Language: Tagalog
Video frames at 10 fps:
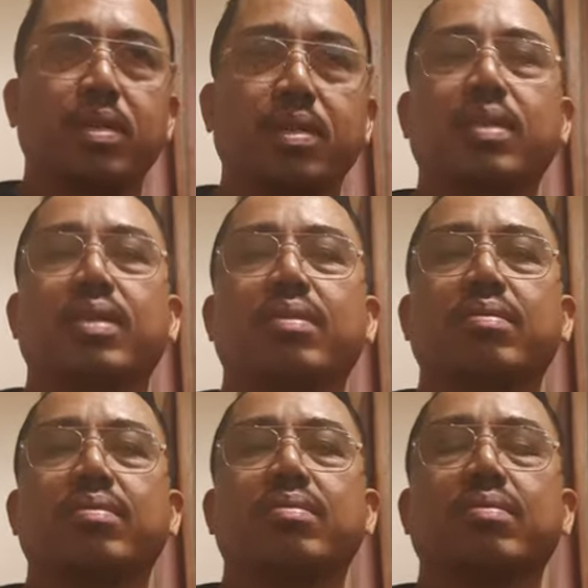
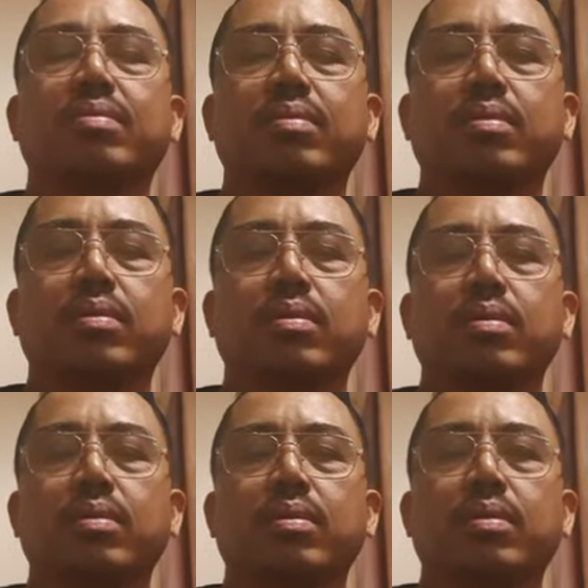ganon no
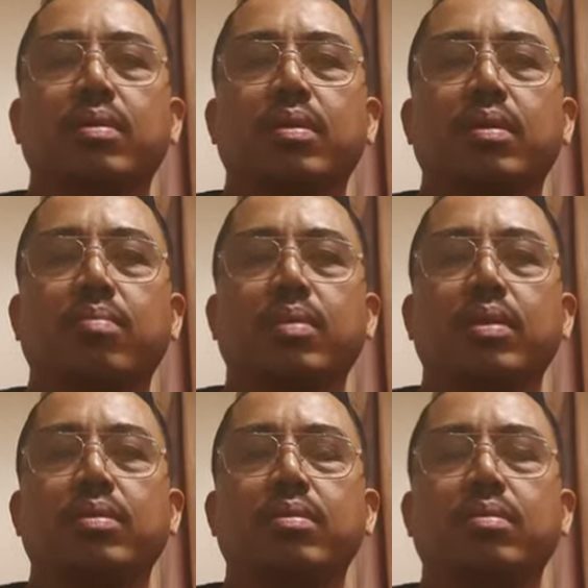eh medyo